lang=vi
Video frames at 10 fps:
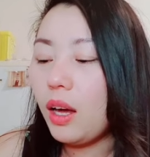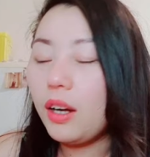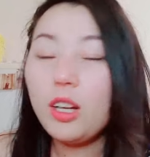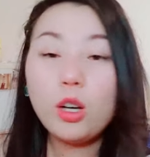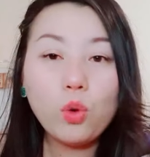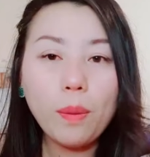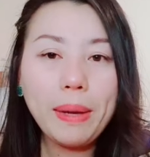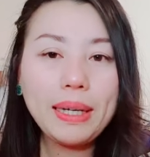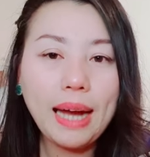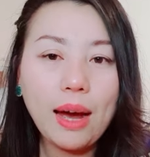nếu cô mất
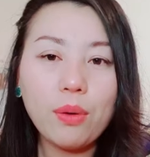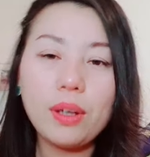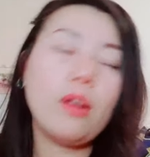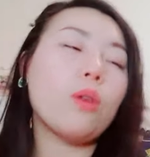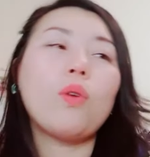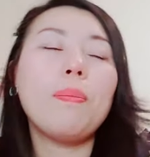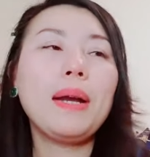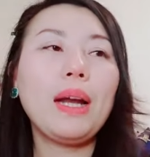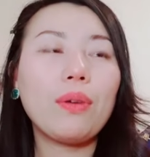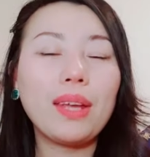nào này nhỏ cô mất
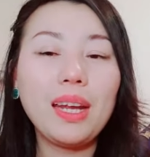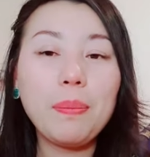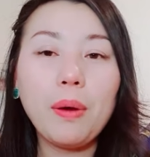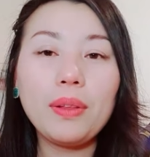nào chứ ní bỏ